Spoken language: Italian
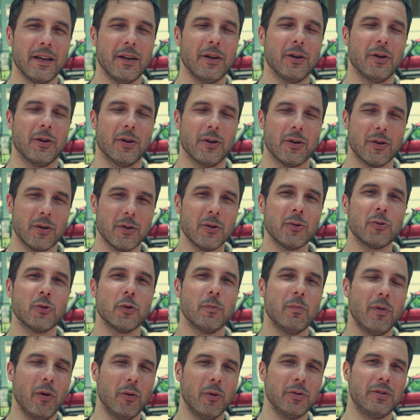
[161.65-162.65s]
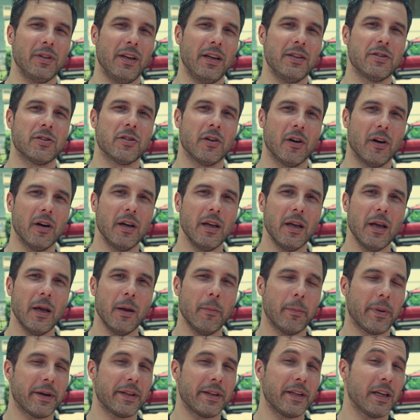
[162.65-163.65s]
Io YouTube lo utilizzo
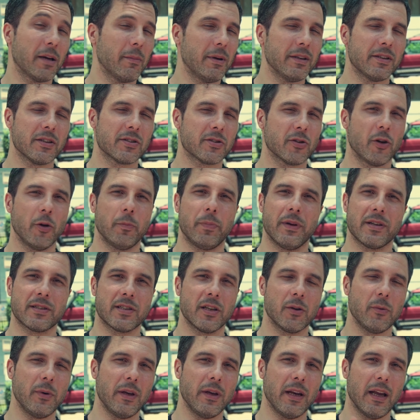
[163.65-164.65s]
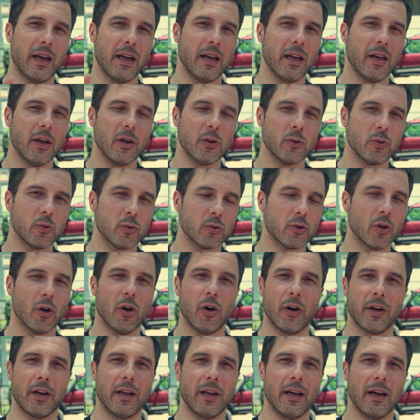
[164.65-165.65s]
praticamente solo per seguire
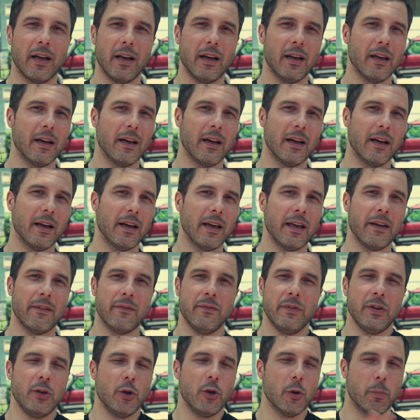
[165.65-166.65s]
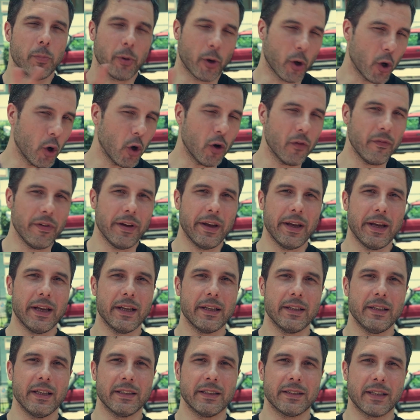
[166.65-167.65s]
tutorial eh, e video
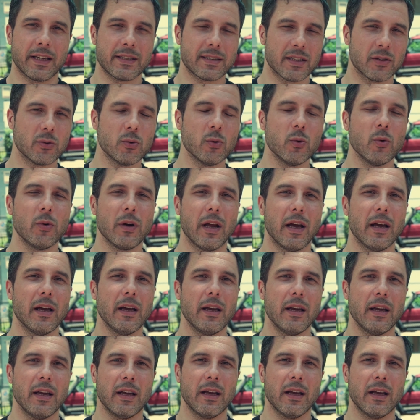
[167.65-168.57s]
prove di attrezzature,